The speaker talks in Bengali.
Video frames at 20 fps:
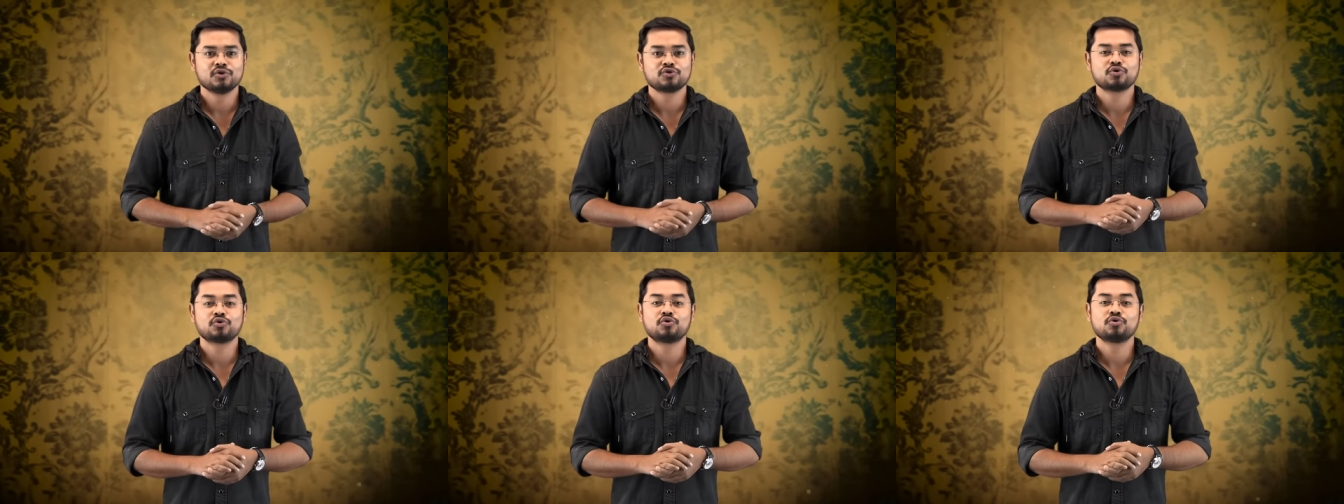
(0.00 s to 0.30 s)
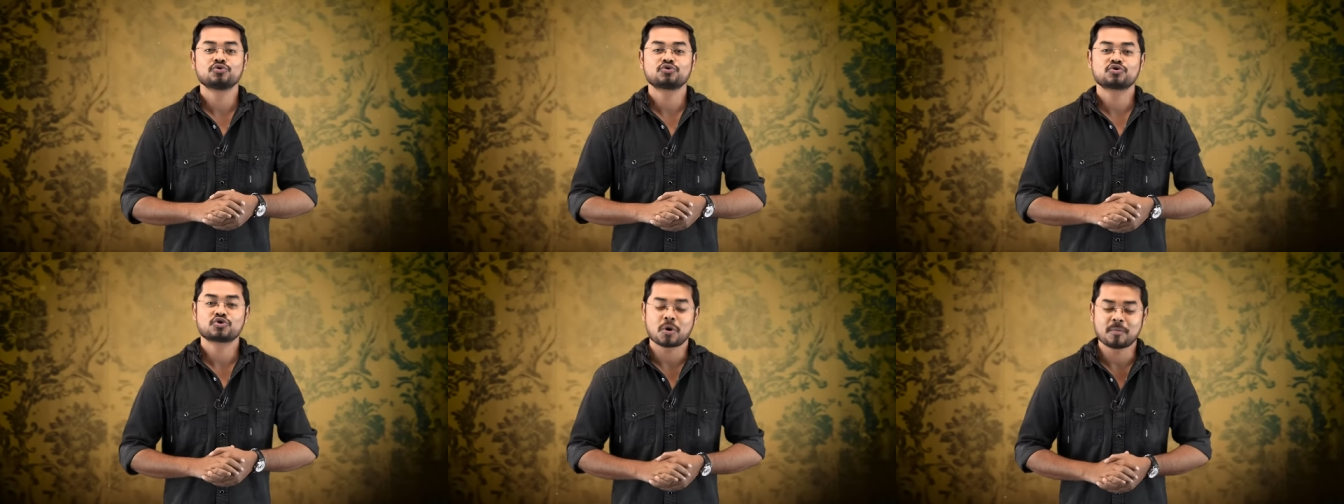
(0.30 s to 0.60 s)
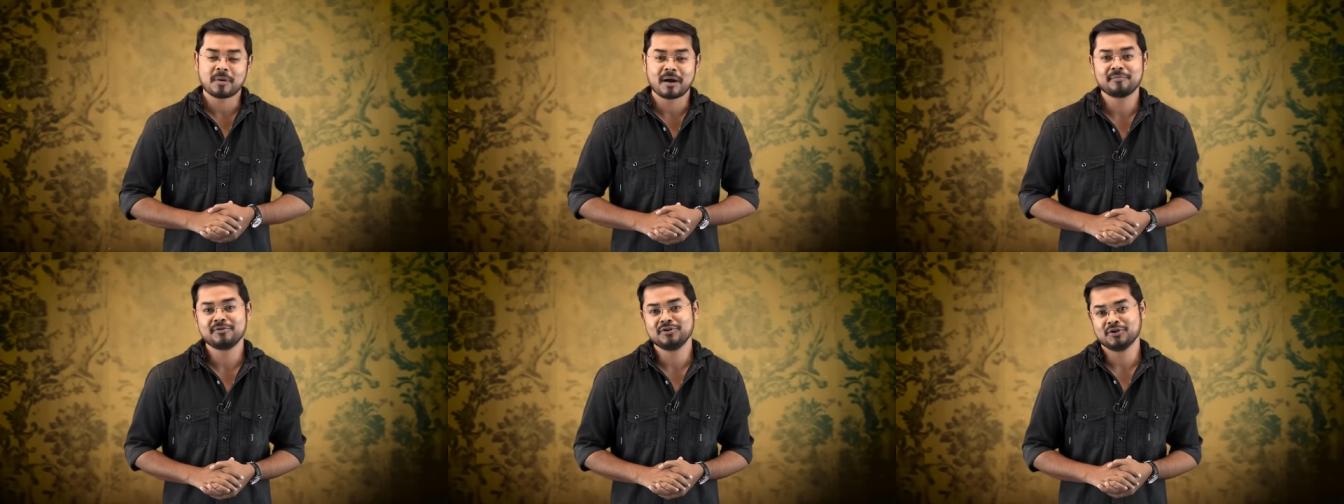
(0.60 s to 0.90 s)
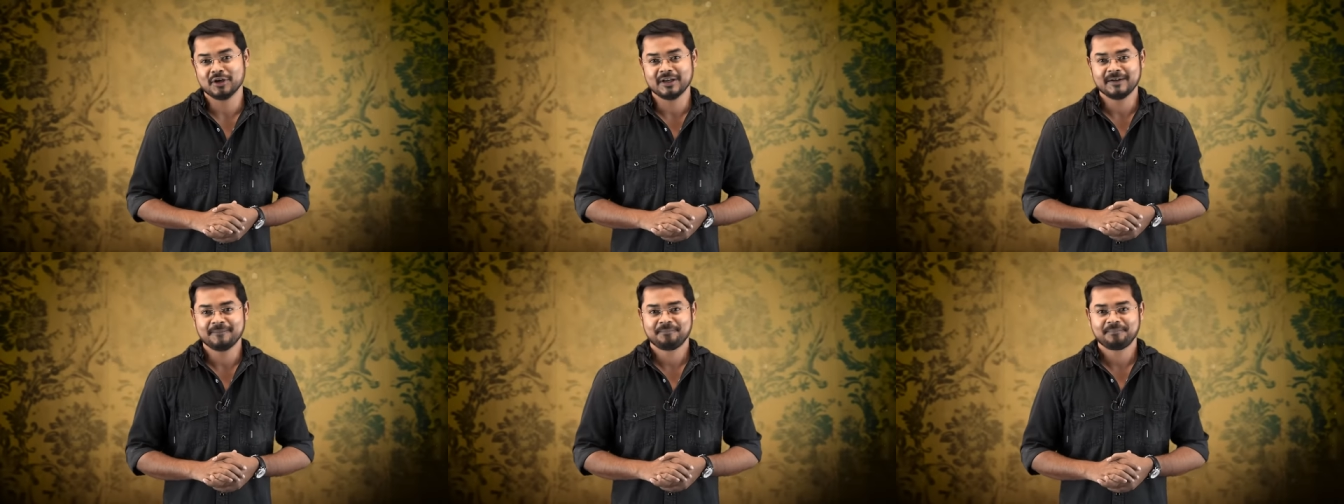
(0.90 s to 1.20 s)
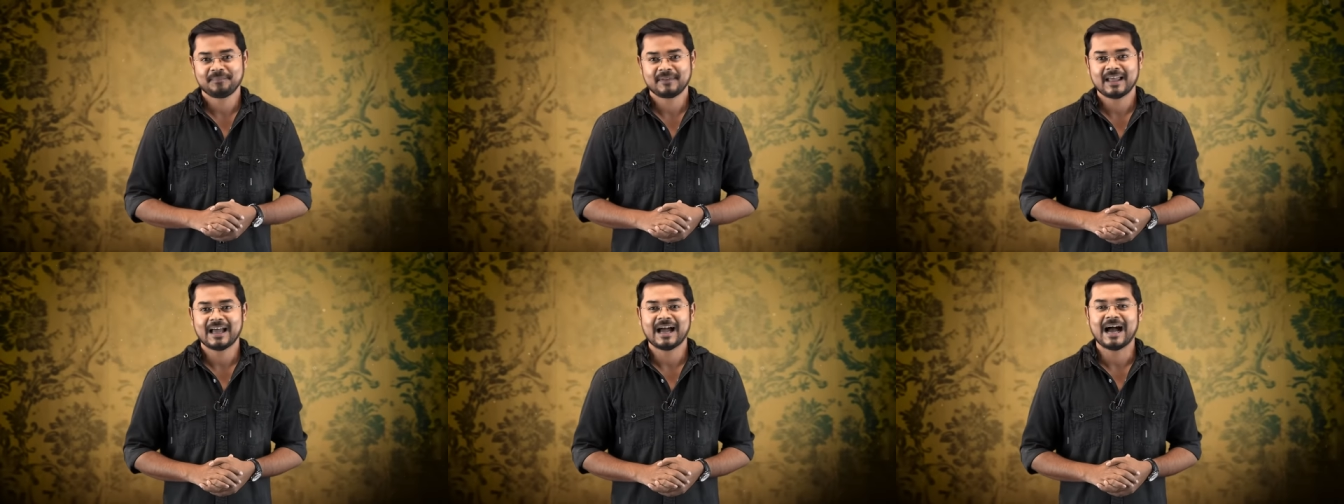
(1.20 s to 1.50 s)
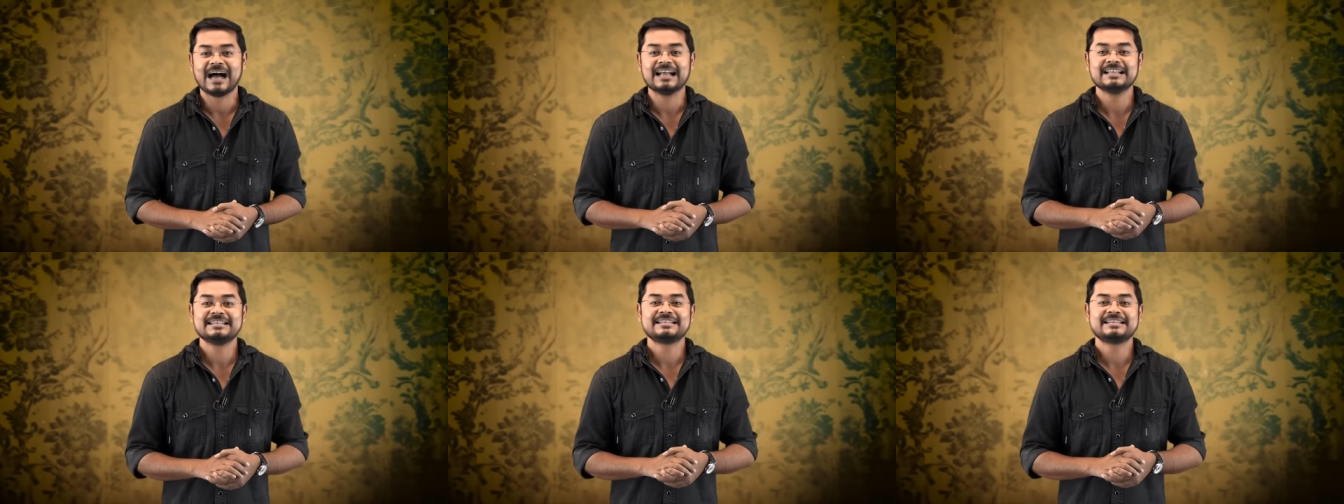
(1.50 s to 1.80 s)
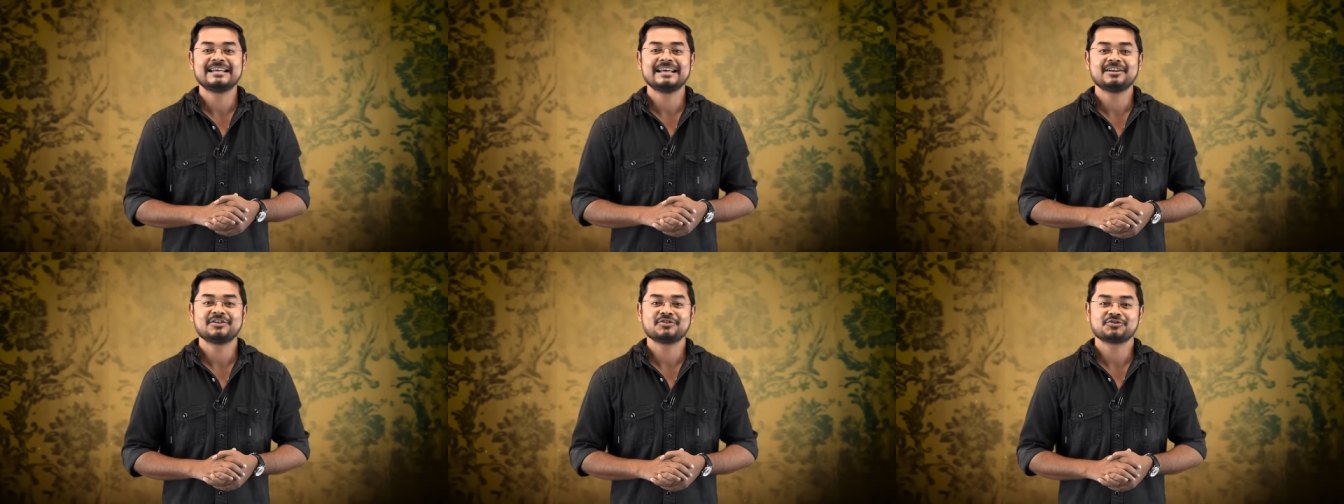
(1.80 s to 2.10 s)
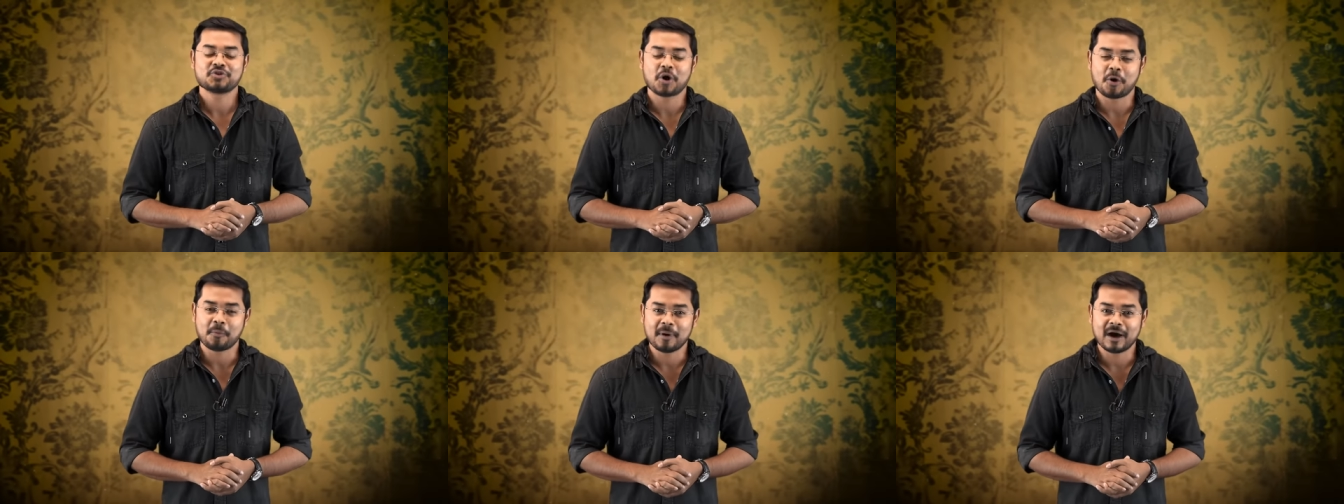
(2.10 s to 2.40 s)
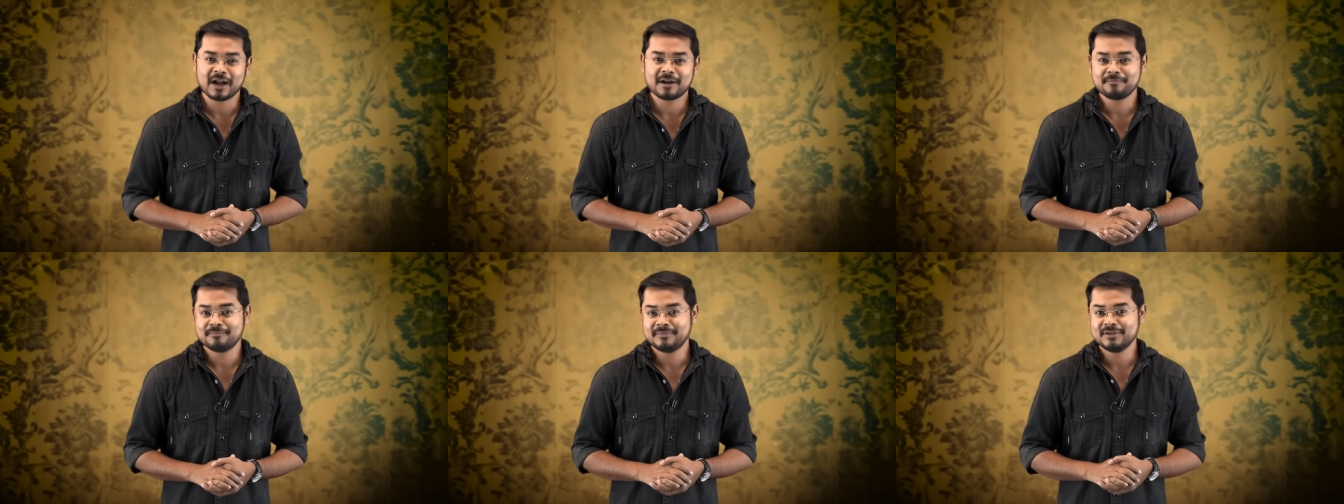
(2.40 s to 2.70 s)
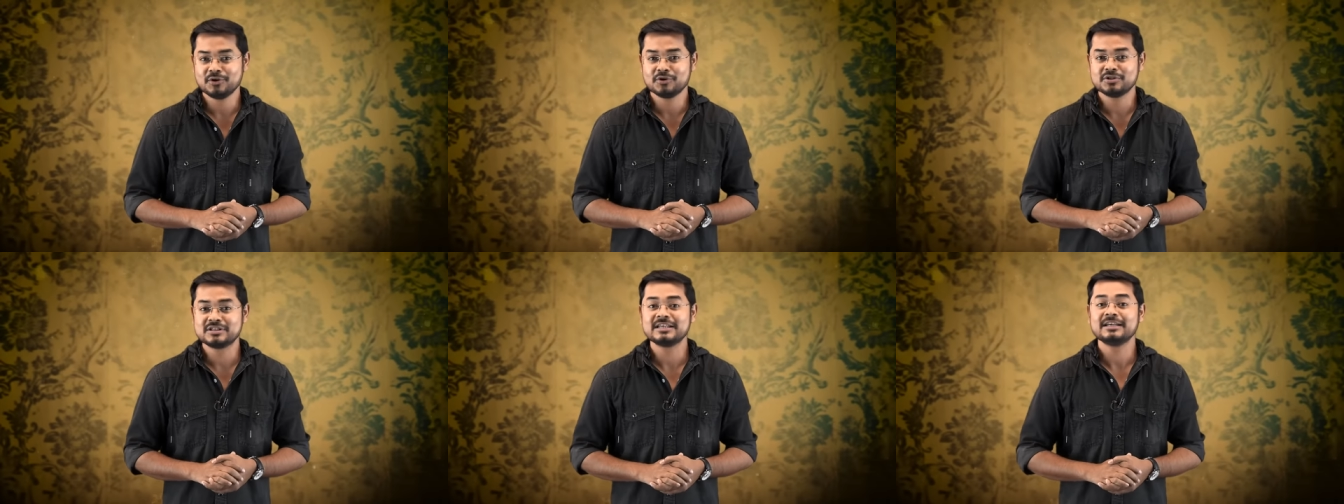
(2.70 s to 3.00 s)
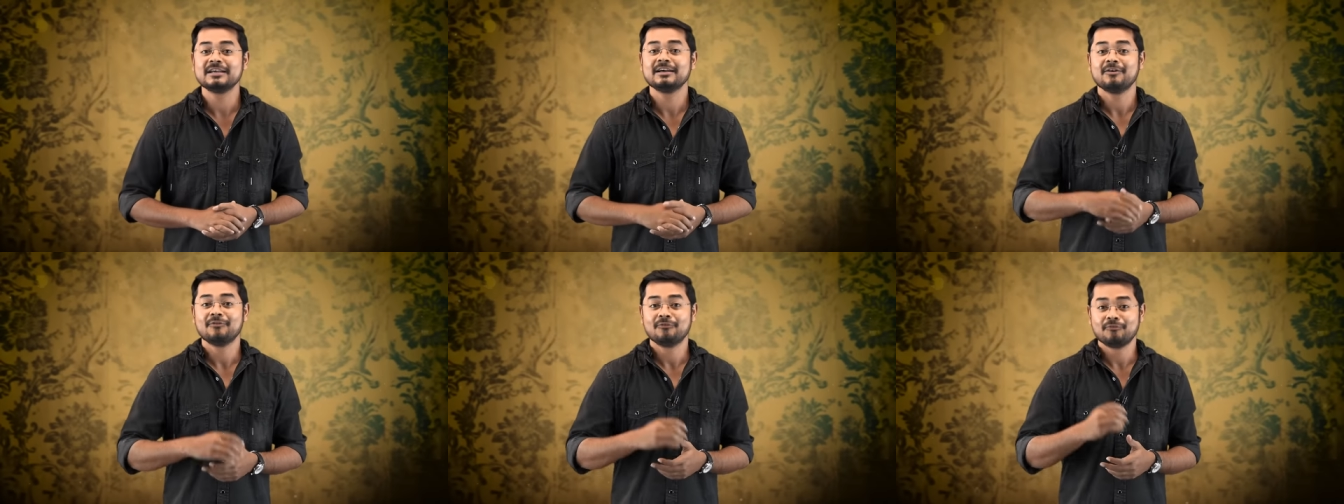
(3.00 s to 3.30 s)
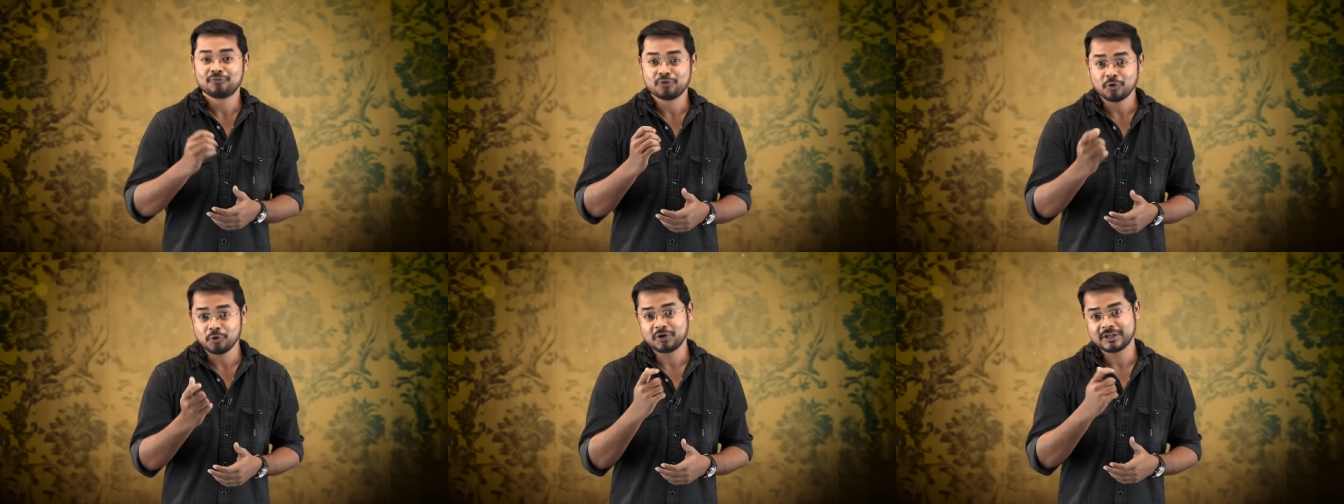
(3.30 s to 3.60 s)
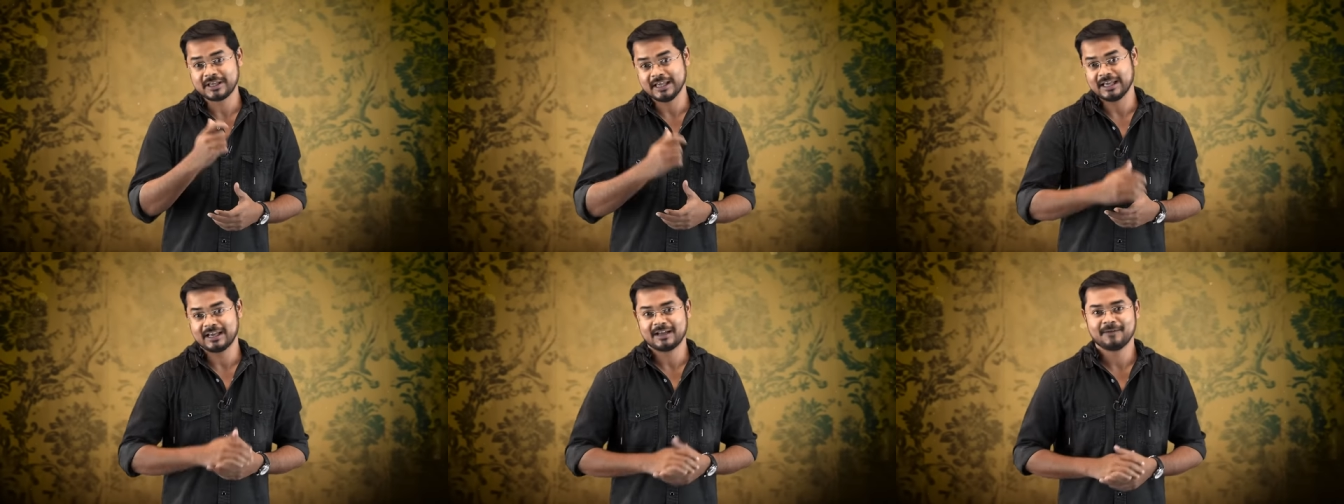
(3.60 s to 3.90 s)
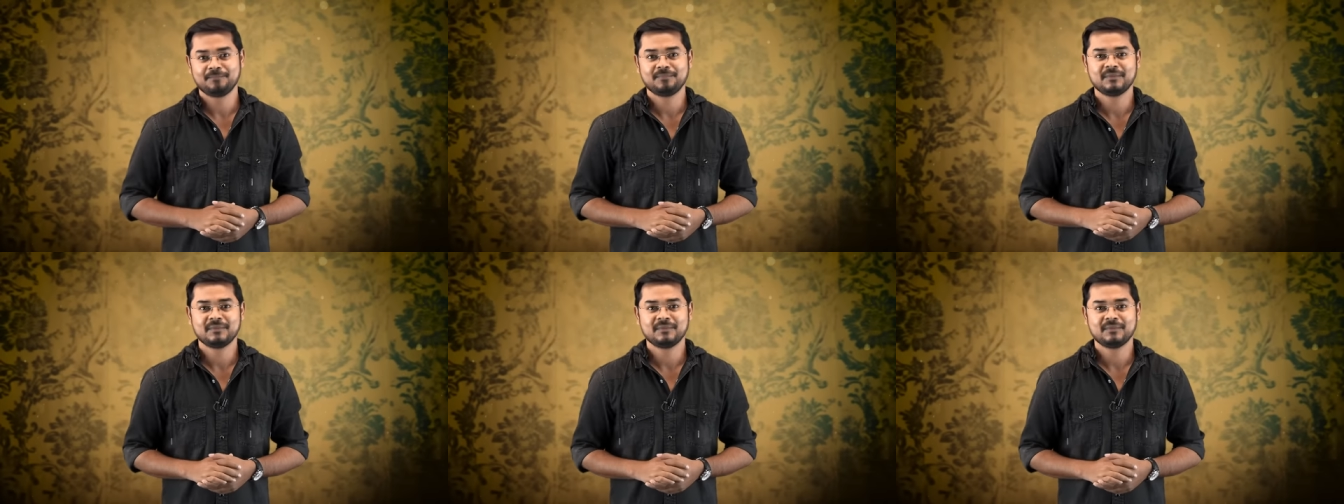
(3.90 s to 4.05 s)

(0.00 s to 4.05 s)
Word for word: শুধু স্বভাবই নয় আজকের সবার প্রিয় যে ফ্রুট কেক